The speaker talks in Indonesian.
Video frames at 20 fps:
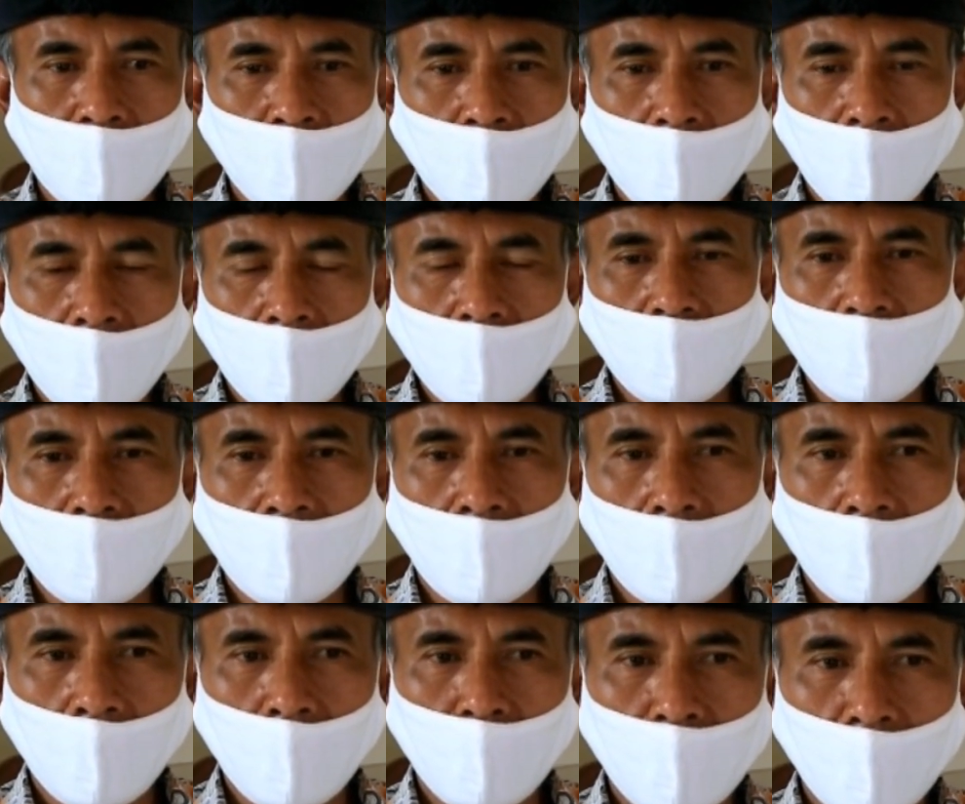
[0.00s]
dibuka secara
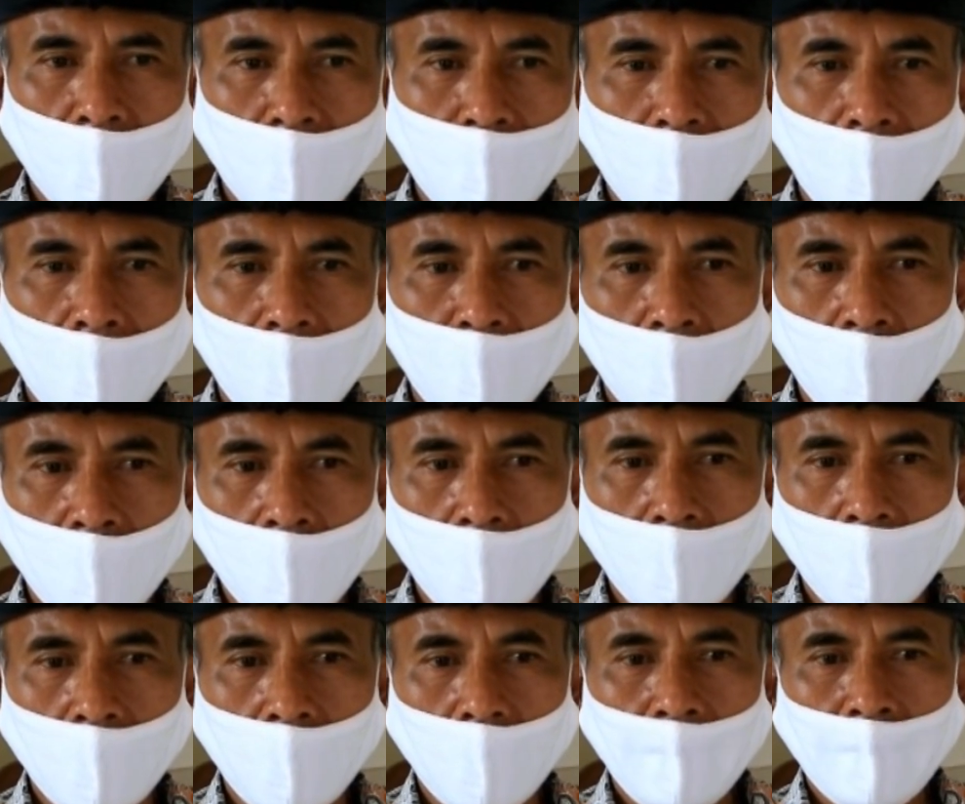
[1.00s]
umum,
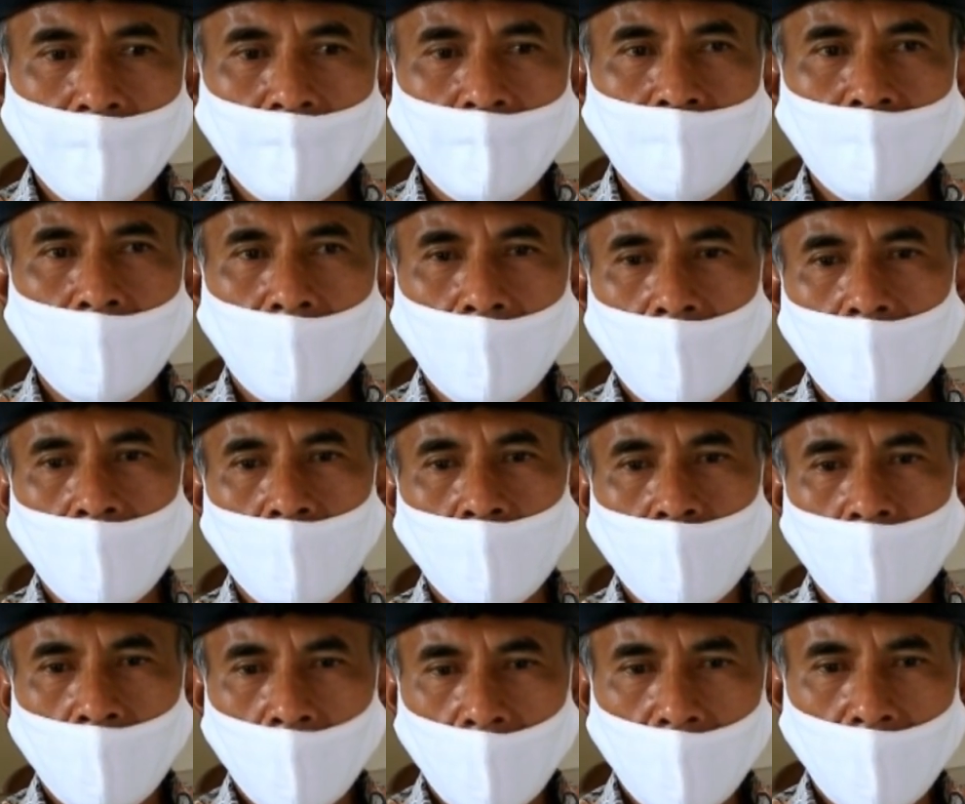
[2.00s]
namun jangan
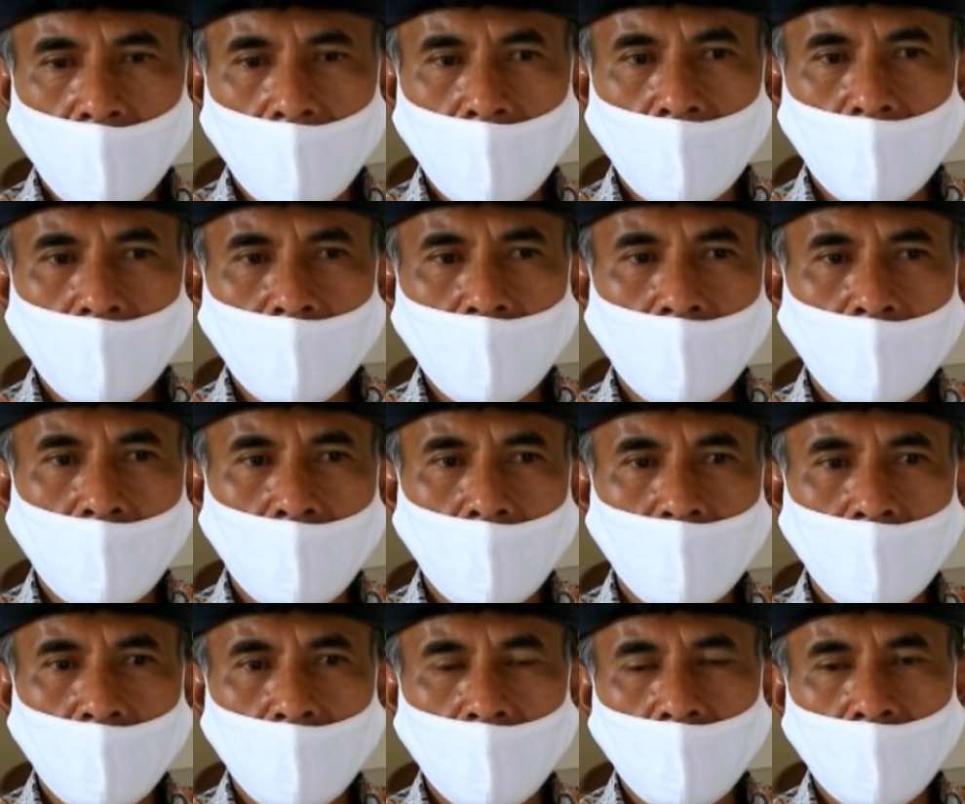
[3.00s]
lupa yang
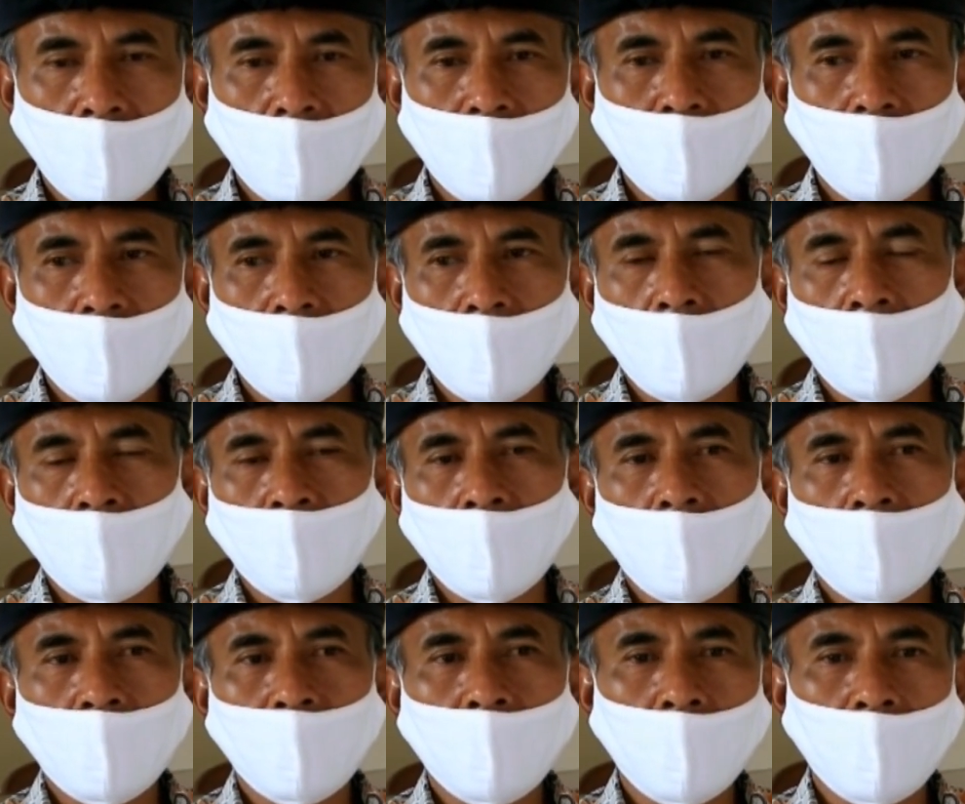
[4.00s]
namanya
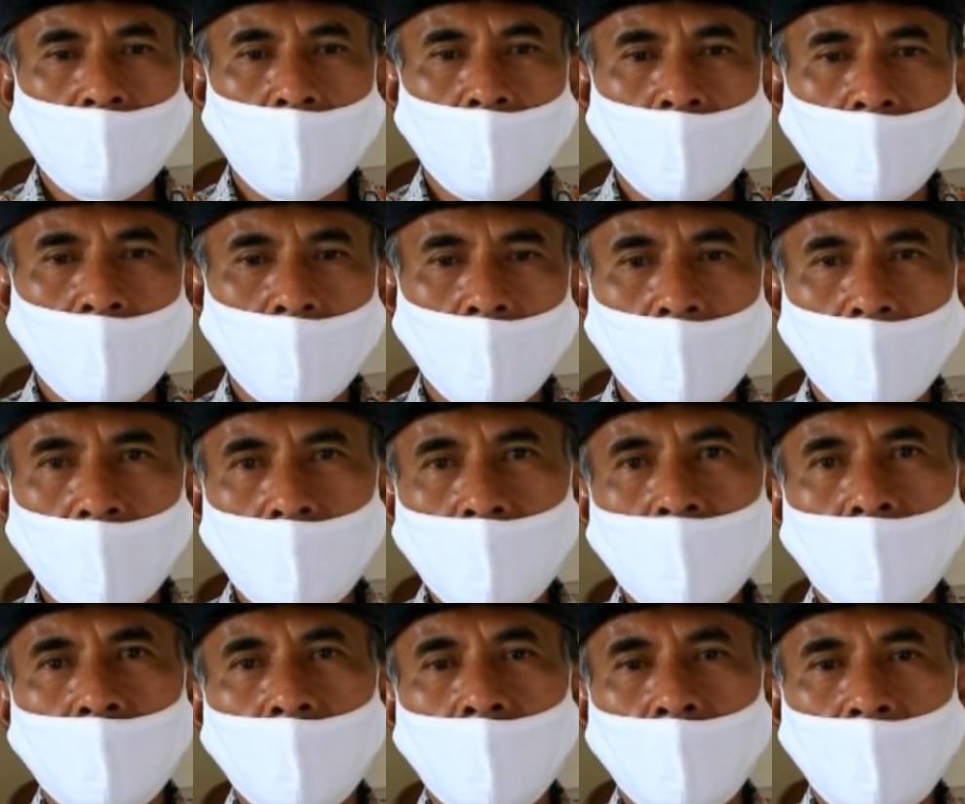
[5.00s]
penerapan protokol
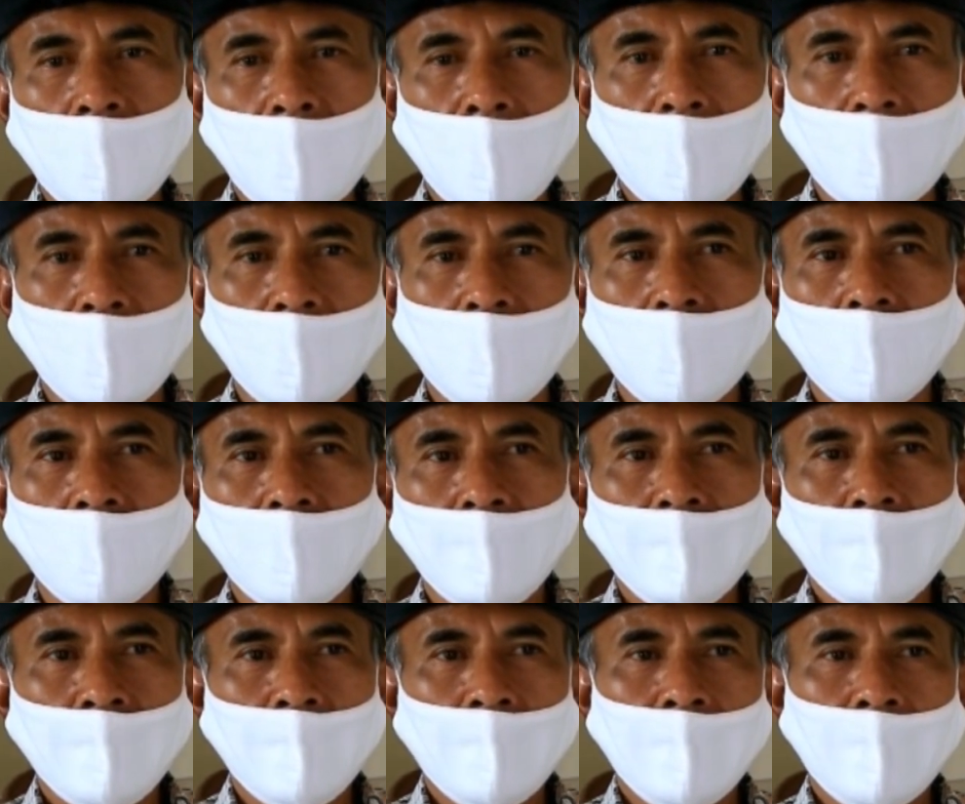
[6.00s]
kesehatan
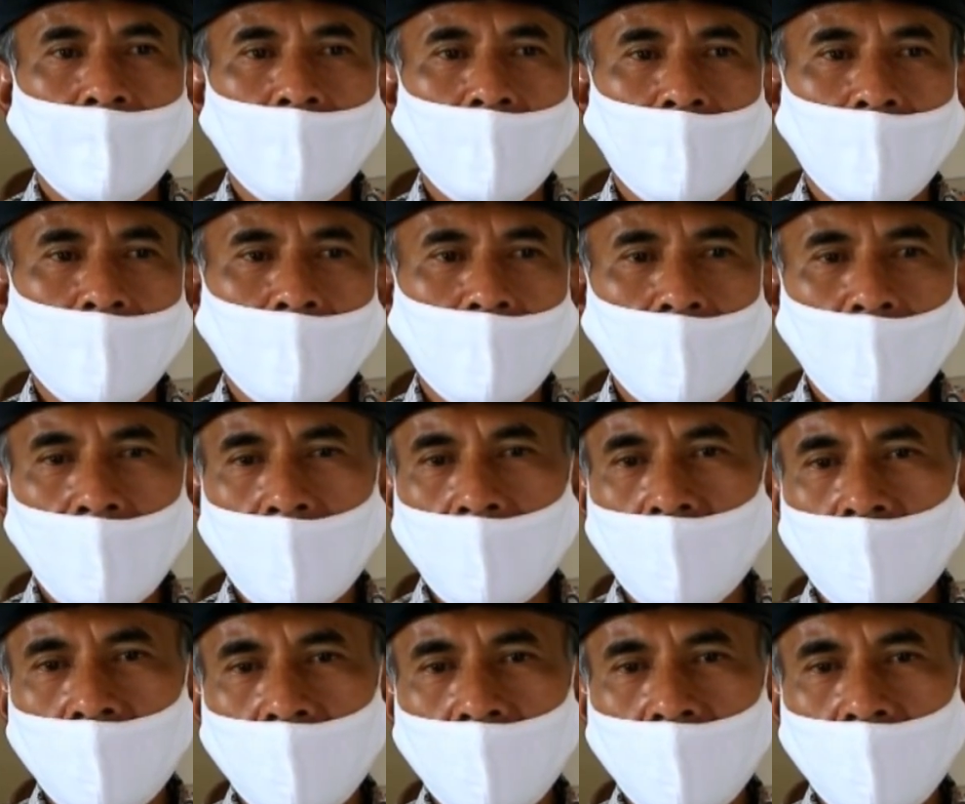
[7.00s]
eh, dengan